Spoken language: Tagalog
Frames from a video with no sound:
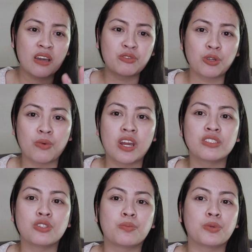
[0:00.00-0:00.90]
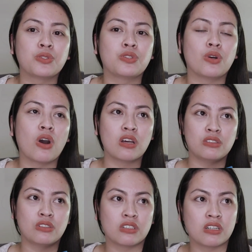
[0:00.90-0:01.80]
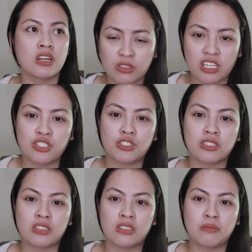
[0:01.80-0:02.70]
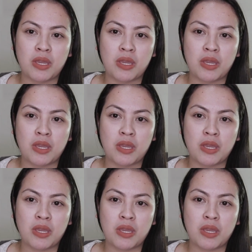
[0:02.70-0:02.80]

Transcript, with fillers: afterwards, you put on your foundation,